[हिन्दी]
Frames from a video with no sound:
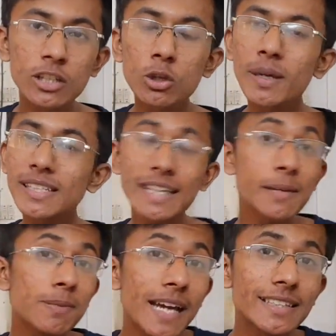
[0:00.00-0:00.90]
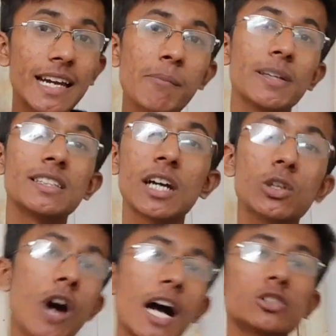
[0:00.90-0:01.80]
तो भैया रिप्लाई देना बंद कर
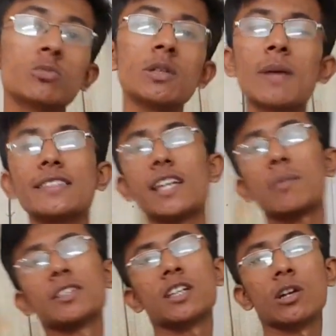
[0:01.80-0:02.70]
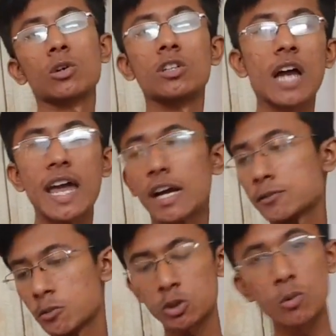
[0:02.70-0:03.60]
दो आज तुम रिप्लाई देना बंद कर दो ना एक हफ्ते में